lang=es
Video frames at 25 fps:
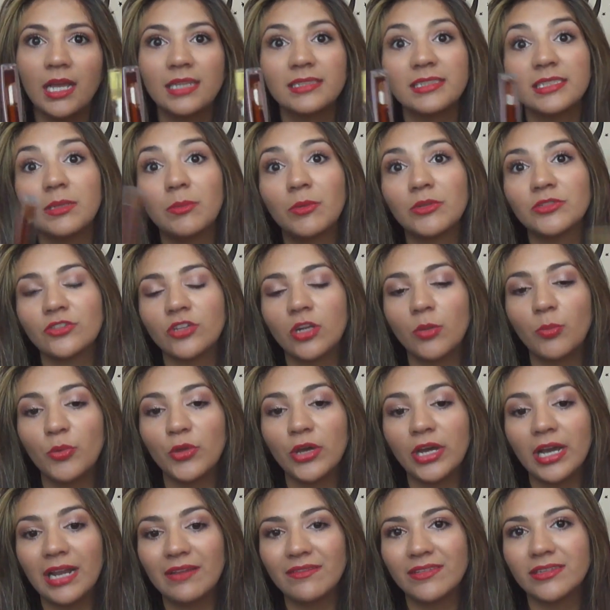Así que por eso no
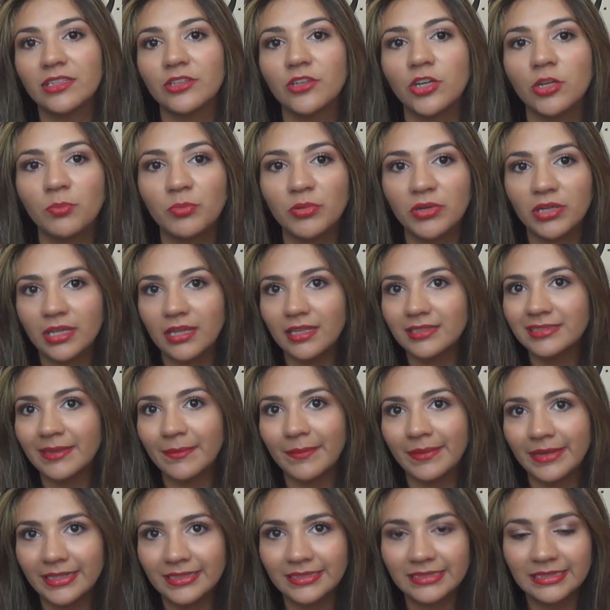puedo dejar al vendedor porque
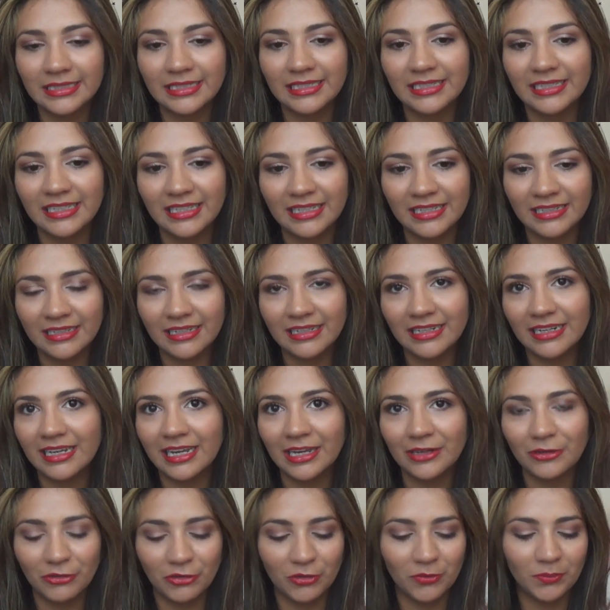desaparecen en el
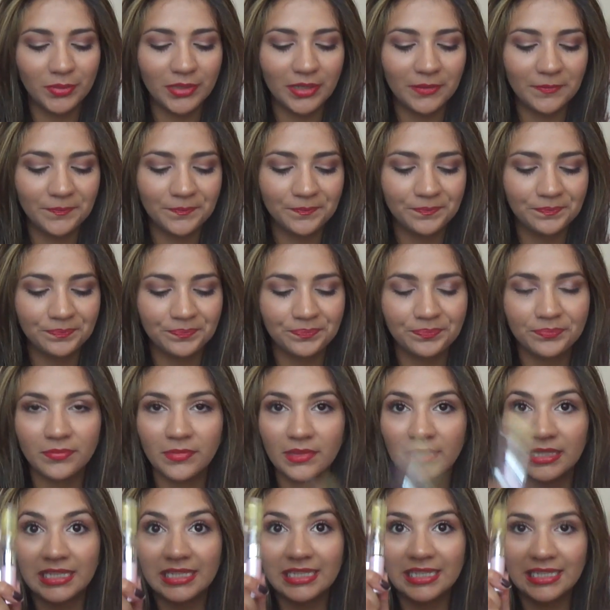carro de compra.
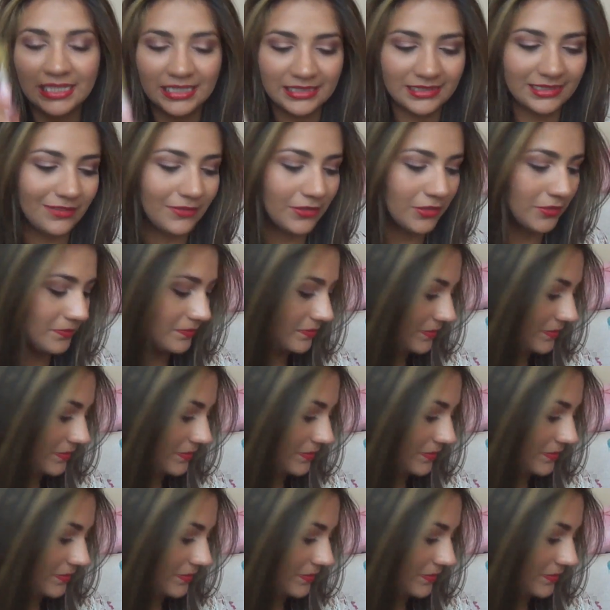Así que bueno,